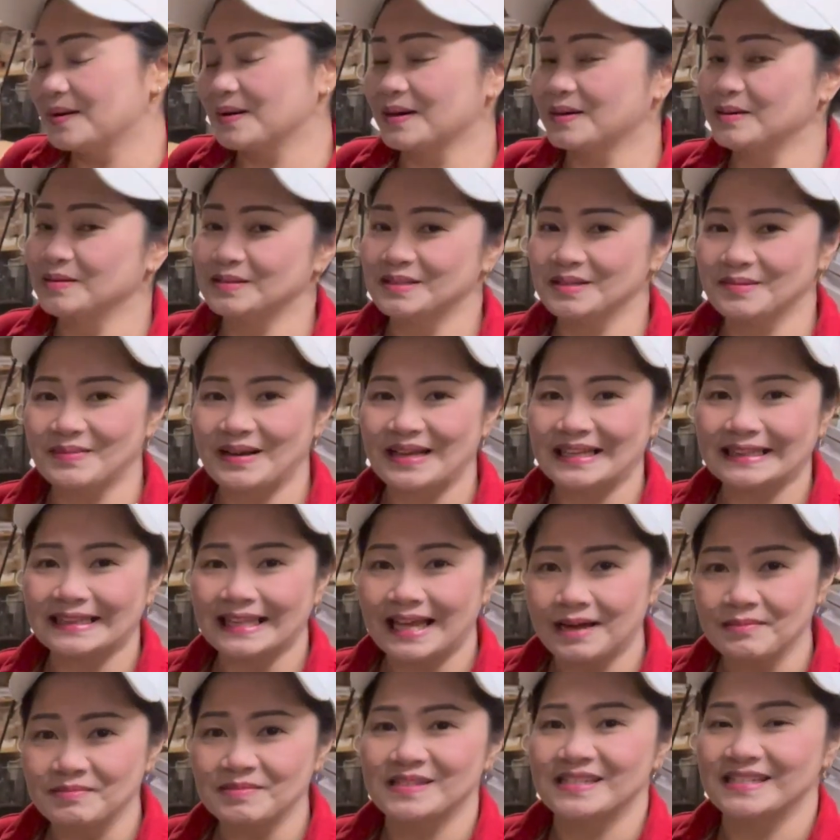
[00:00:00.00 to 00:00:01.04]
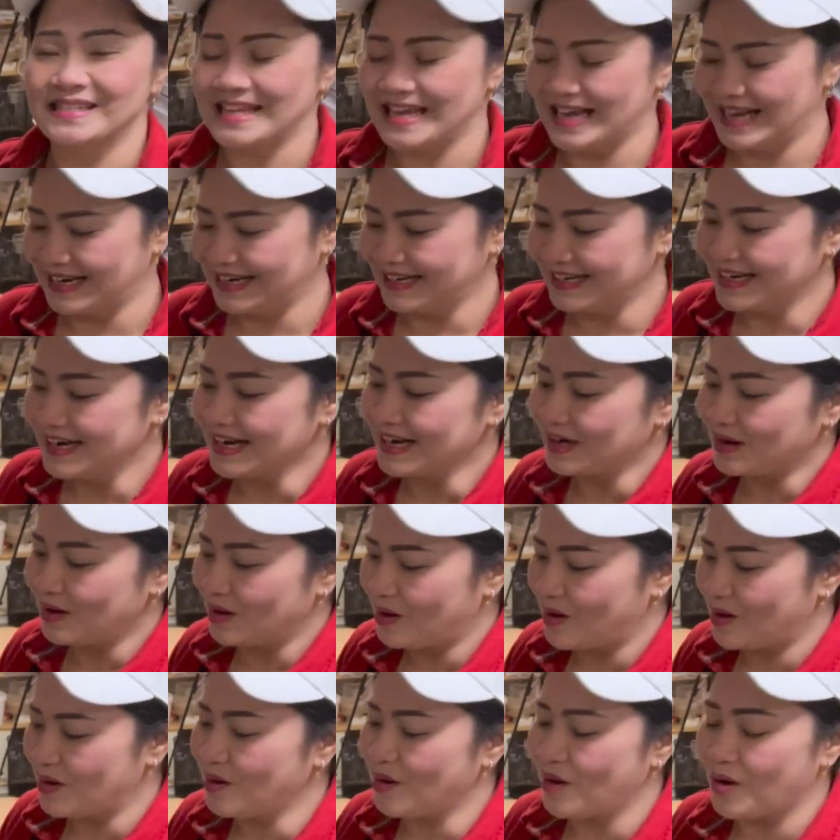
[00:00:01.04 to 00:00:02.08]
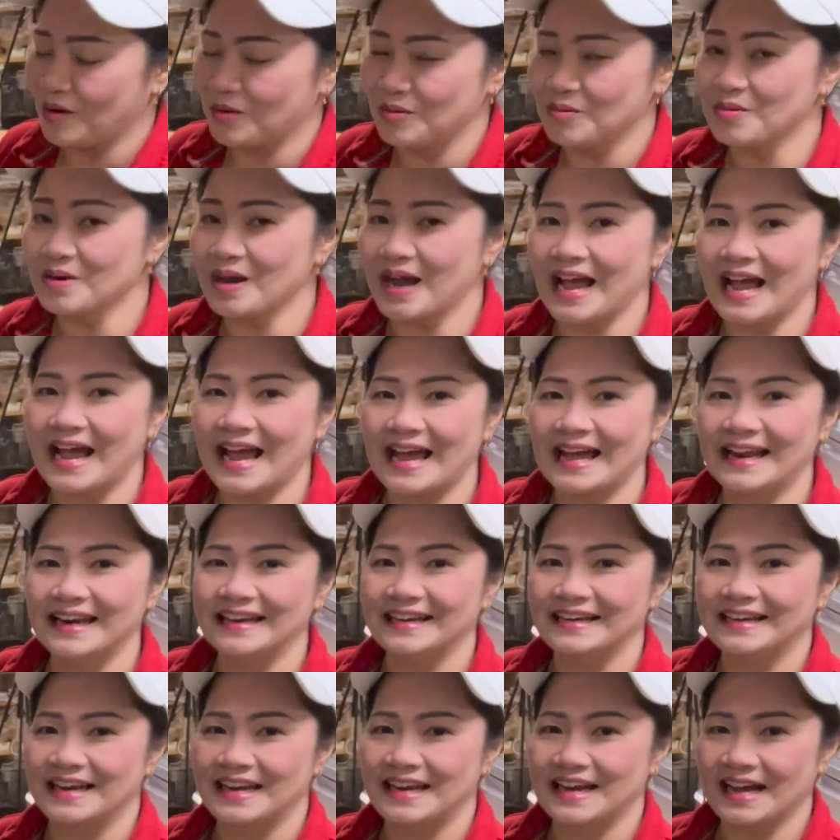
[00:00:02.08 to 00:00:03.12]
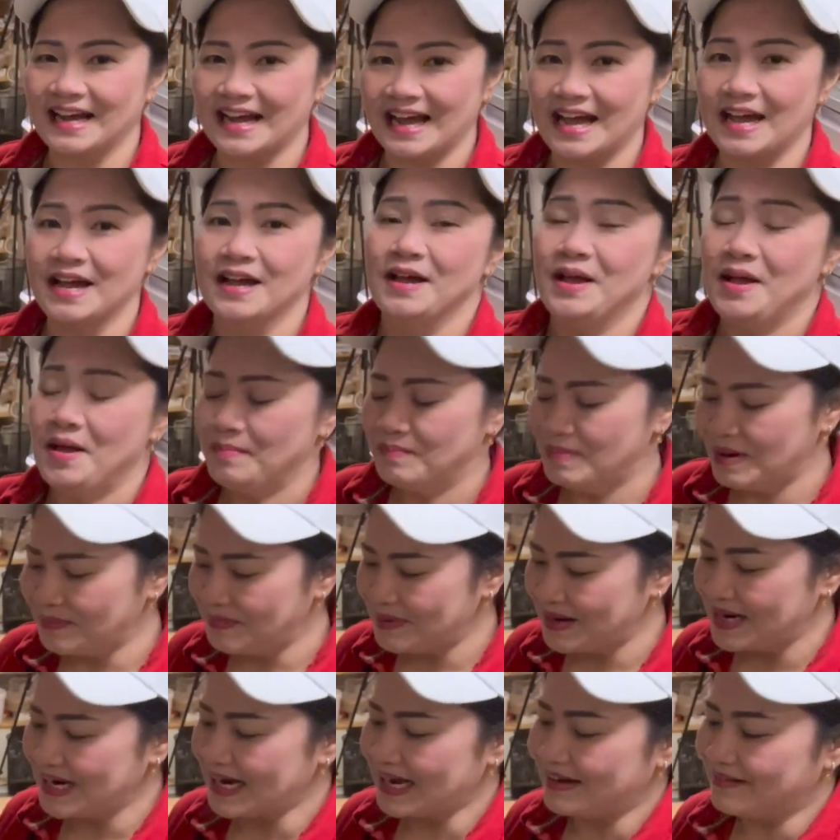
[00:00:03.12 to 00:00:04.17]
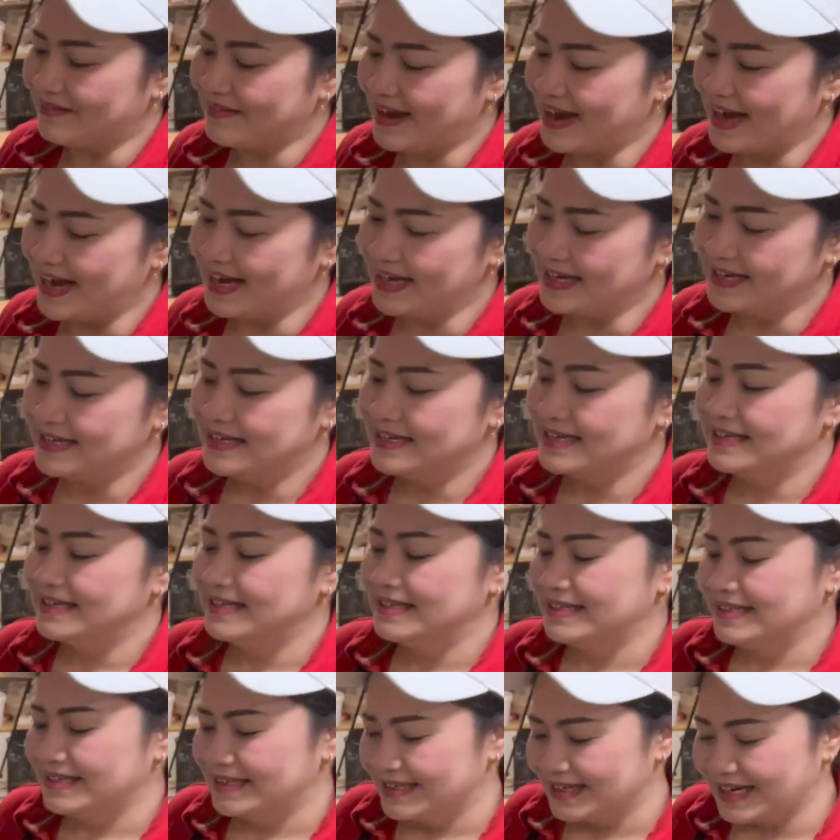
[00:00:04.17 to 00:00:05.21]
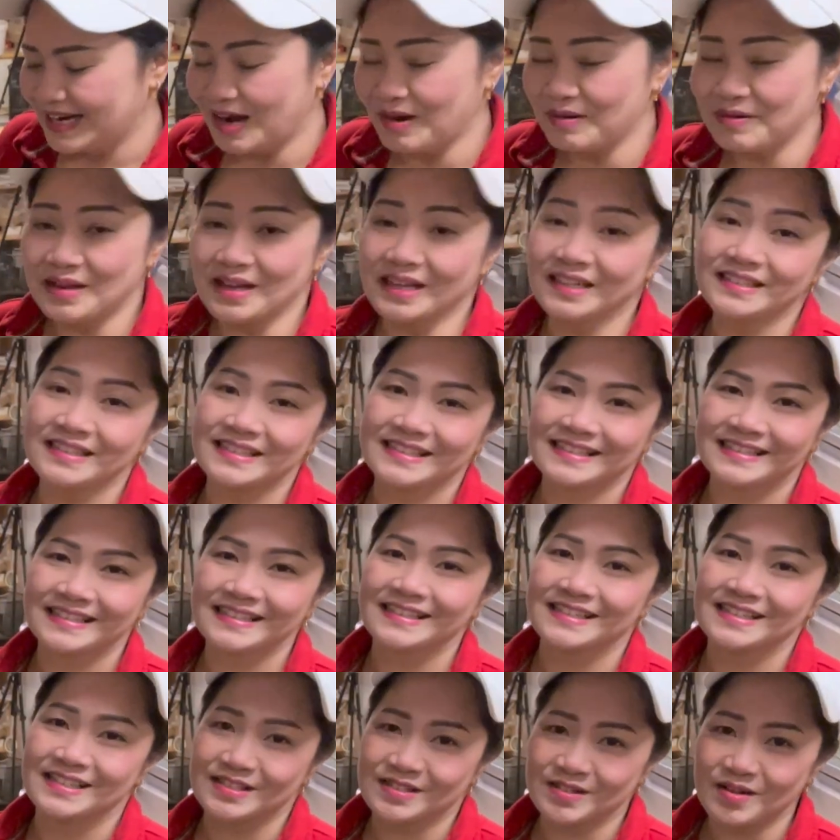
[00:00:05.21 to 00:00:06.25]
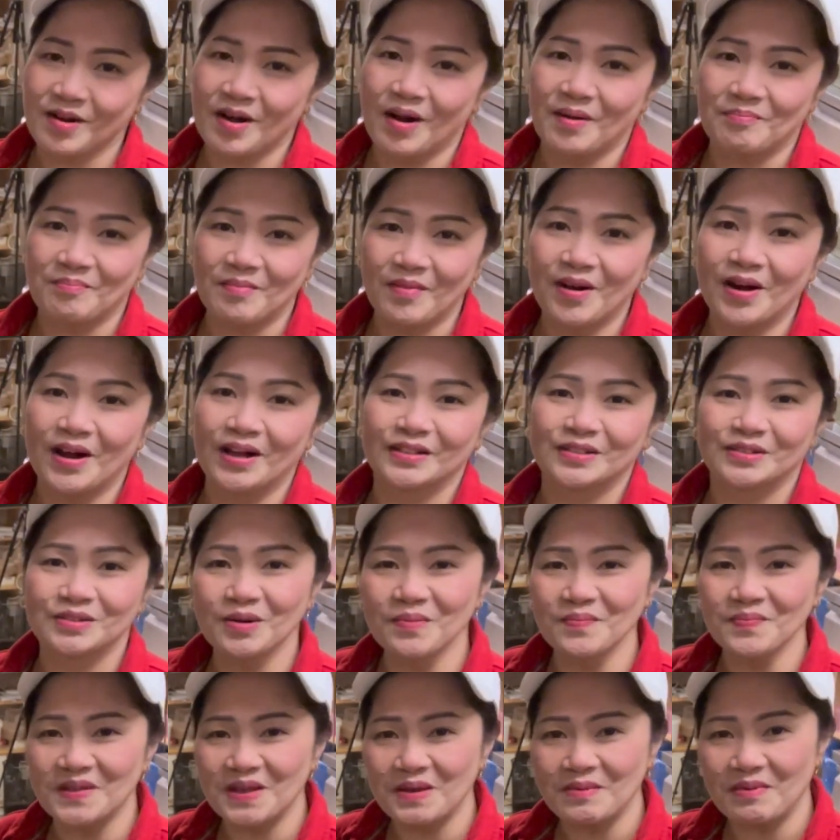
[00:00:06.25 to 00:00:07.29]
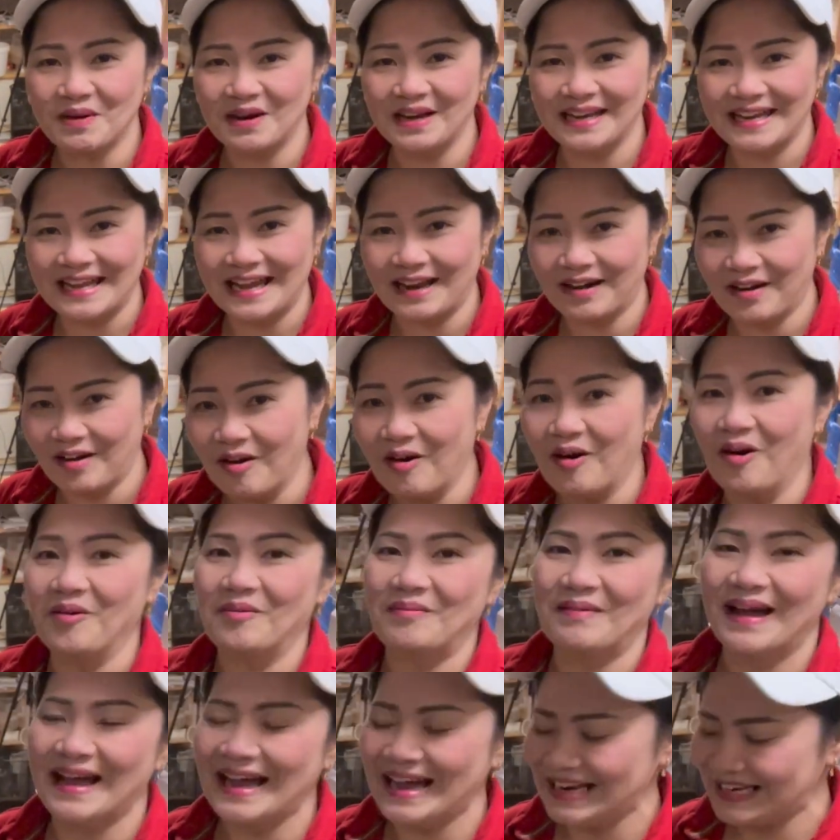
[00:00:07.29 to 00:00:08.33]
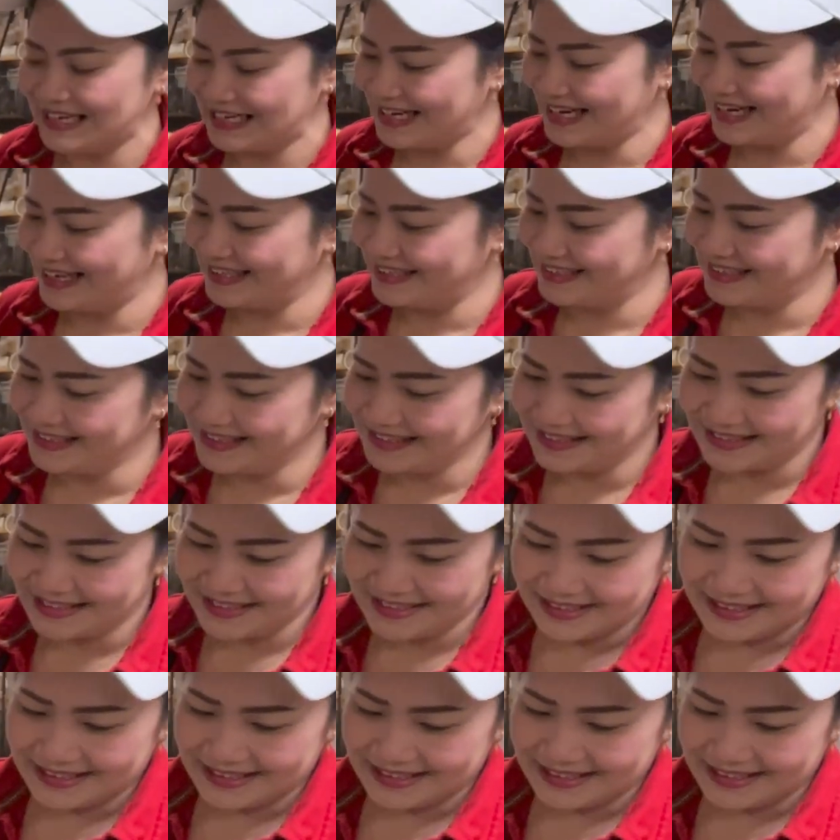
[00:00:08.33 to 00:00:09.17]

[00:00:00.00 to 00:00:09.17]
เราจะมาตามเสียงเรียกร้องของลูกค้าเลยนะคะมาเบิ่งค่ะว่า เขายังสิสื่นสอบบอซุ่มที่บอเรียกร้องมาเด้อค่ะเด้อ